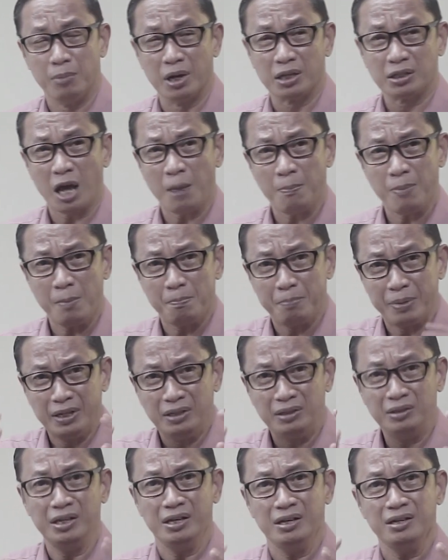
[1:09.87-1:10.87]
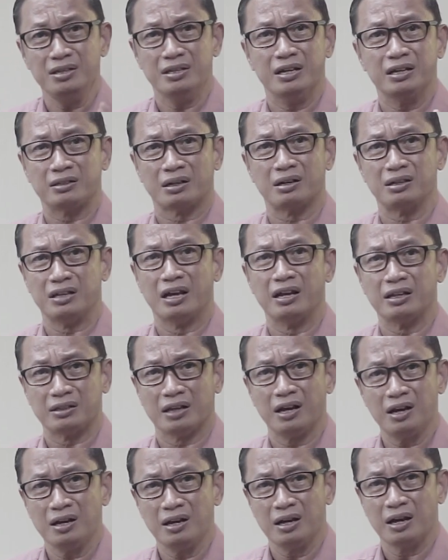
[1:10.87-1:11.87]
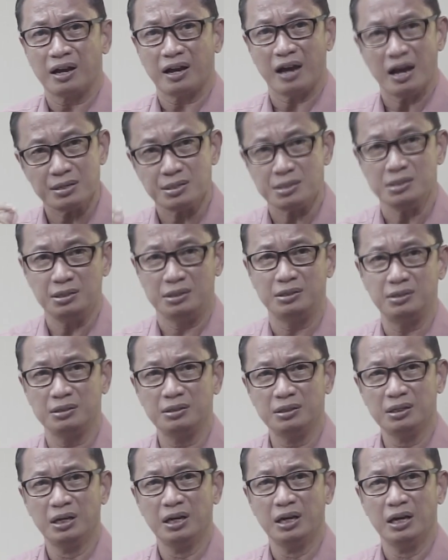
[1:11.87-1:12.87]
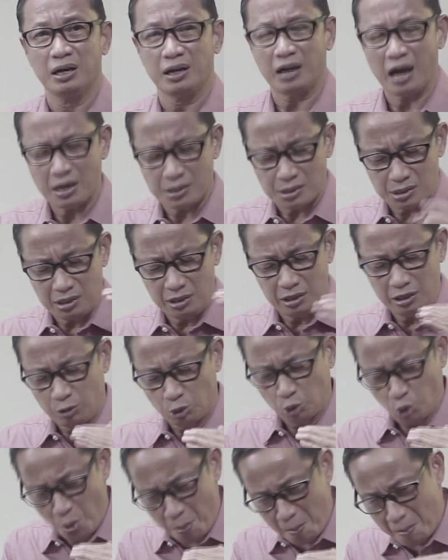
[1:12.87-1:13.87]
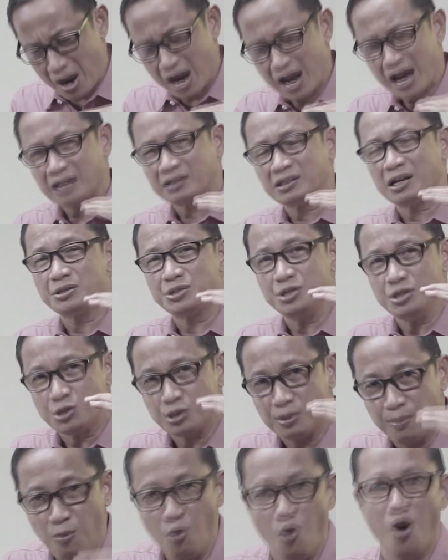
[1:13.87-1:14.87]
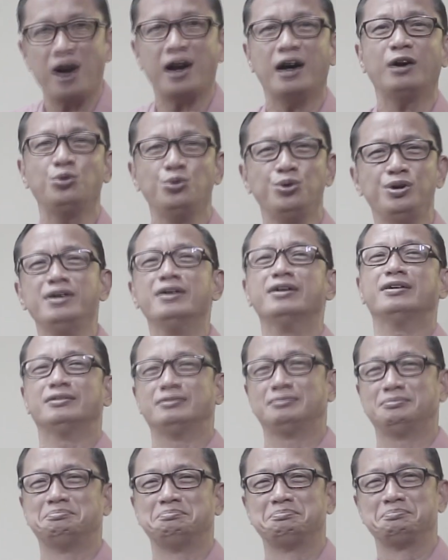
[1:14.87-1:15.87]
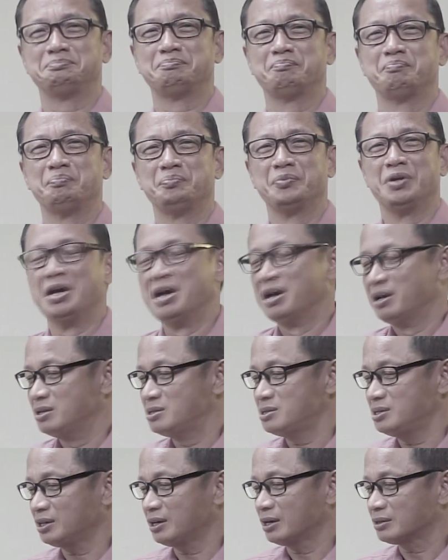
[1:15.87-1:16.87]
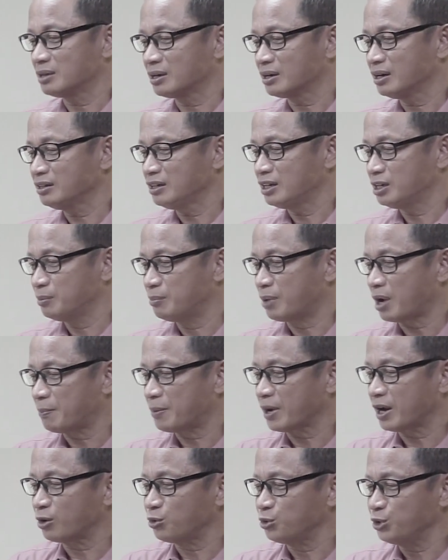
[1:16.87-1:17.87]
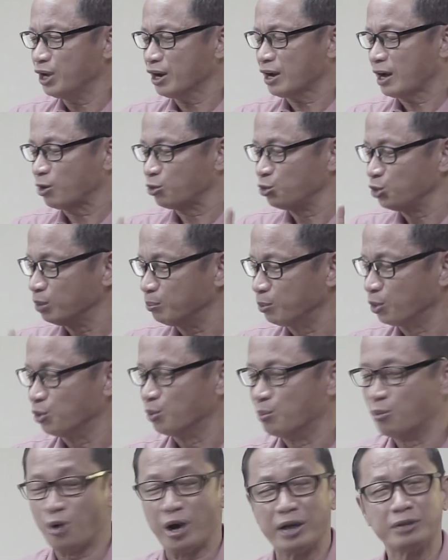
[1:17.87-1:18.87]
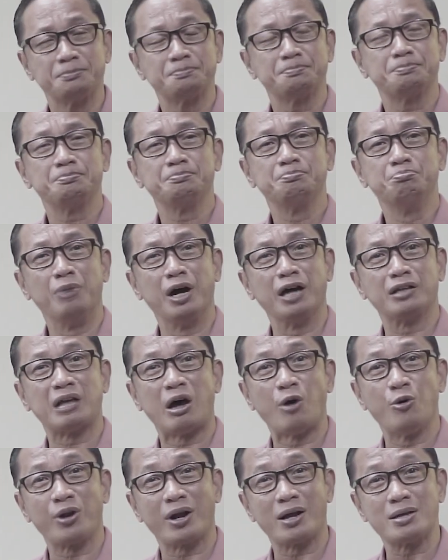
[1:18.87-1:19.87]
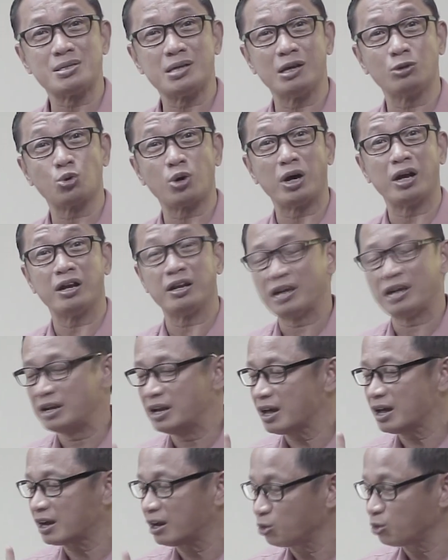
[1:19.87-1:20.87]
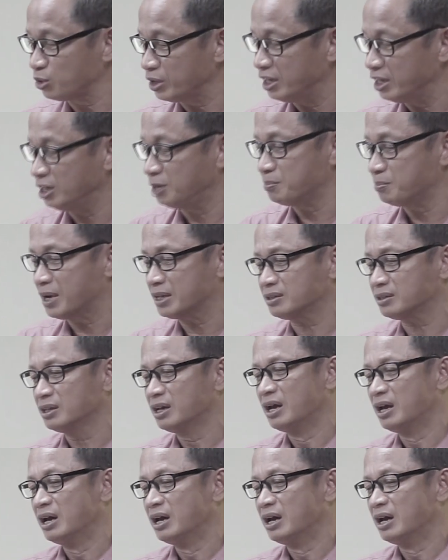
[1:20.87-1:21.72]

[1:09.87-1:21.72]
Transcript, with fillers: betapa pentingnya ternyata kasih kasih itu mengatasi semua karunia di sini dikatakan ada berapa karunia? Karunia bernubuat, mengetahui rahasia itu adalah karunia hikmat,